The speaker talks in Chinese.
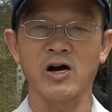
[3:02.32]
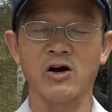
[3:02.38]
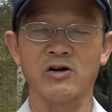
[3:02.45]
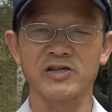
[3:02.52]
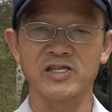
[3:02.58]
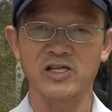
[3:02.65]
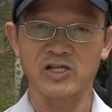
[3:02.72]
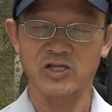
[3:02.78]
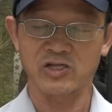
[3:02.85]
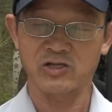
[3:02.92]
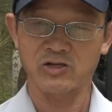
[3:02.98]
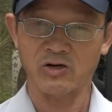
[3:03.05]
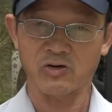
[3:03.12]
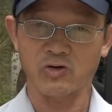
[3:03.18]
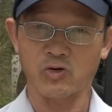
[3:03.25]
哦，已经
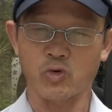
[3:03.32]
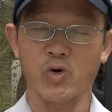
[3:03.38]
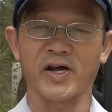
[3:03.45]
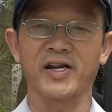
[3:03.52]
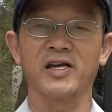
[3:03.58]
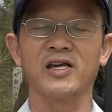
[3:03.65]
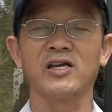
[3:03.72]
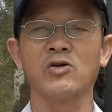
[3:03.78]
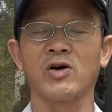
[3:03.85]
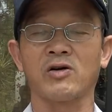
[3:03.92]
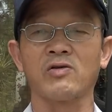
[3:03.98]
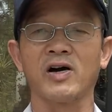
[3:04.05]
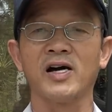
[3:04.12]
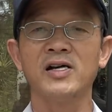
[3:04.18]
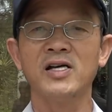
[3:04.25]
足悬的罚
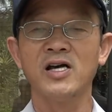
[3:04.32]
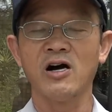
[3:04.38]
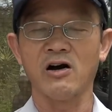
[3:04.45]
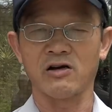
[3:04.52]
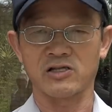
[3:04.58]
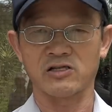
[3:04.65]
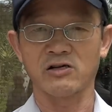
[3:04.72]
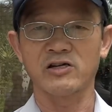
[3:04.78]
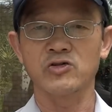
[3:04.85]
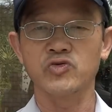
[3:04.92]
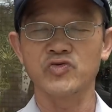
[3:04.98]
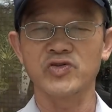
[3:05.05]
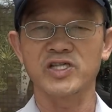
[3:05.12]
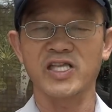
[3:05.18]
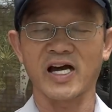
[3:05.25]
款哦，所以
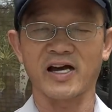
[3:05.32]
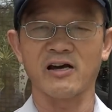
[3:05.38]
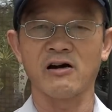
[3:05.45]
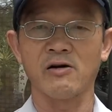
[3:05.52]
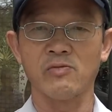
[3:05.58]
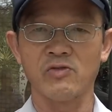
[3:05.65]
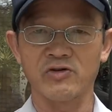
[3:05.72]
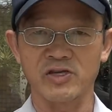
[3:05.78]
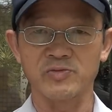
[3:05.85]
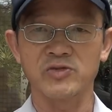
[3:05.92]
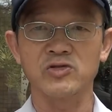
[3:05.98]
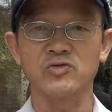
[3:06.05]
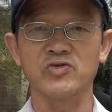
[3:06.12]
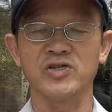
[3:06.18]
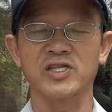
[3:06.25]
呼吁大家吼，莫饮
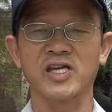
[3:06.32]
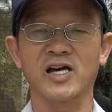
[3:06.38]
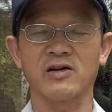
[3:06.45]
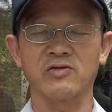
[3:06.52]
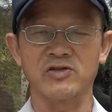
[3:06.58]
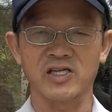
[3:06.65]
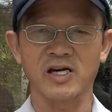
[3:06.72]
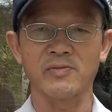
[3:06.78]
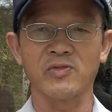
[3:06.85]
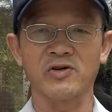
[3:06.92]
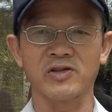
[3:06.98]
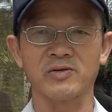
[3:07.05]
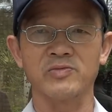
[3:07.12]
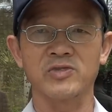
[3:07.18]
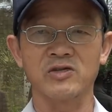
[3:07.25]
酒开车，开车
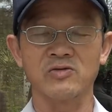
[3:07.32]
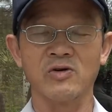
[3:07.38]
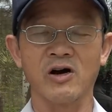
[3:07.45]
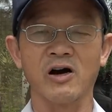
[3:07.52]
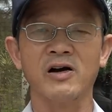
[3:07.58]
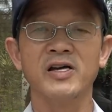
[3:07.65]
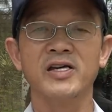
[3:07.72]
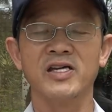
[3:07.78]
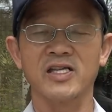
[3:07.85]
莫饮酒吼，